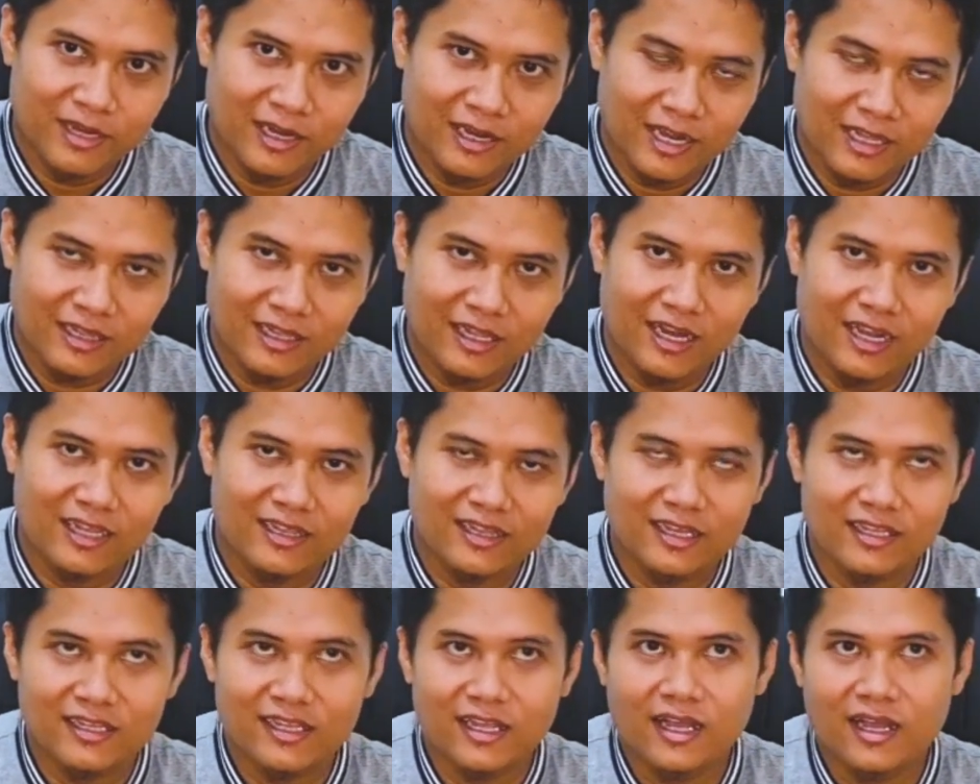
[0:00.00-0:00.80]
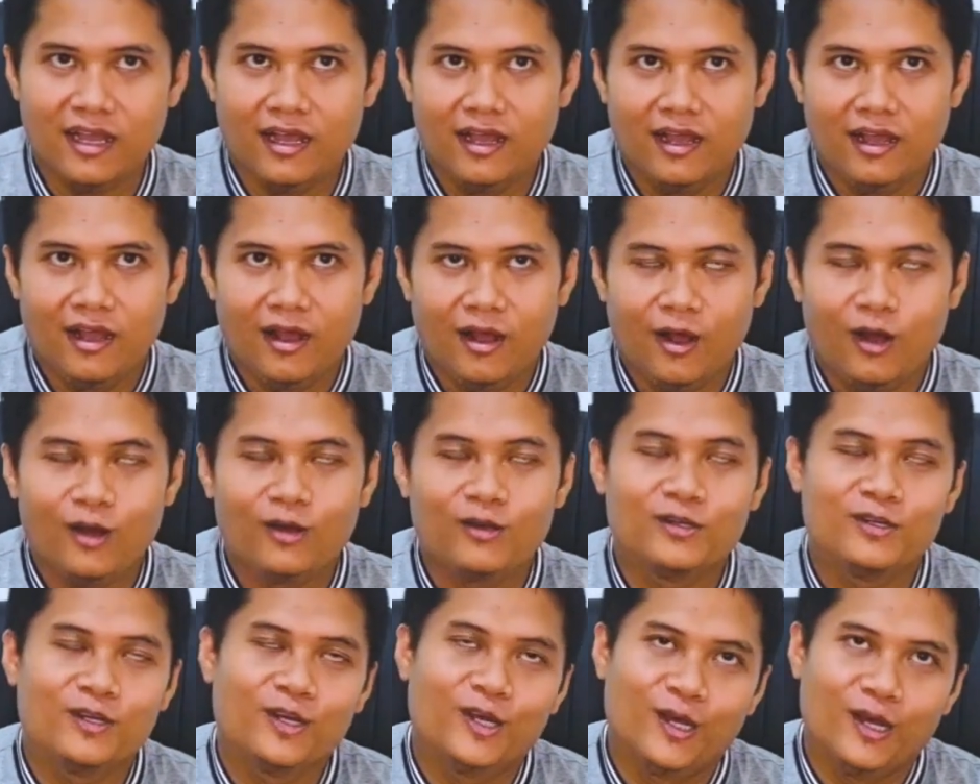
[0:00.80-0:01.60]
kata-katanya
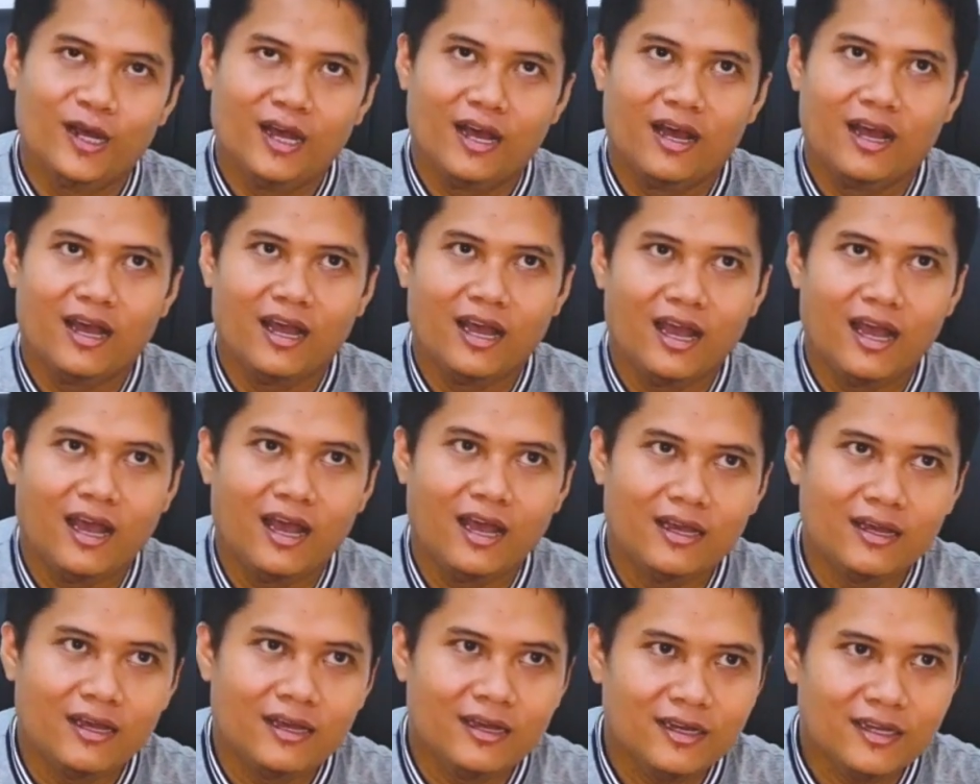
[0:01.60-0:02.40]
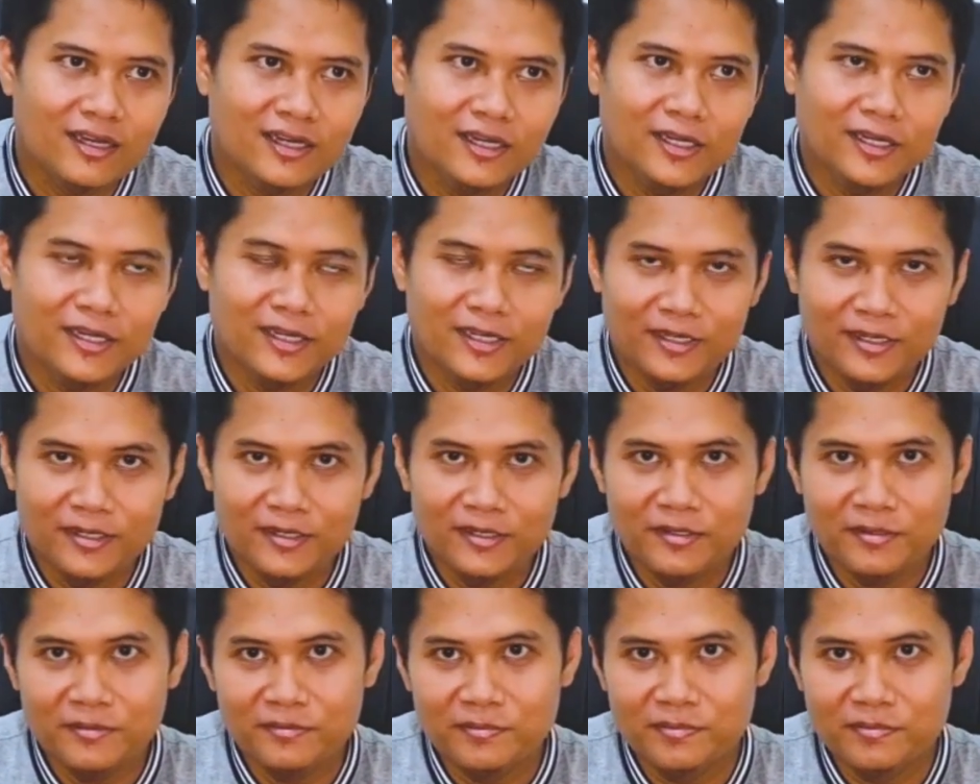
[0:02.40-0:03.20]
oh
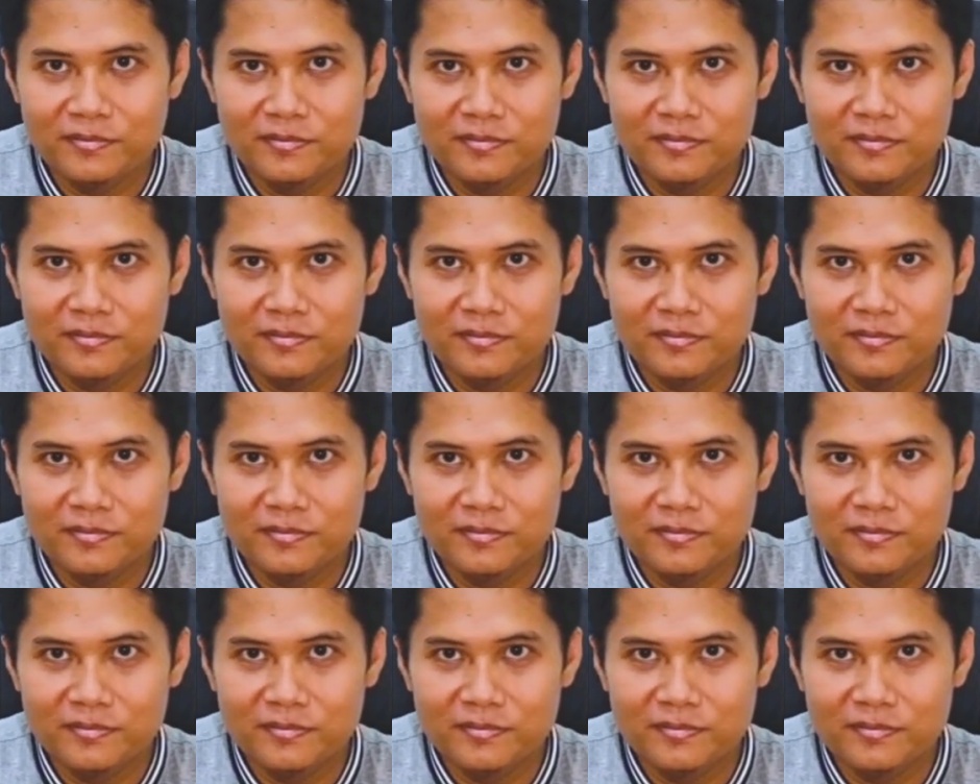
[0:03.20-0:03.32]
uh,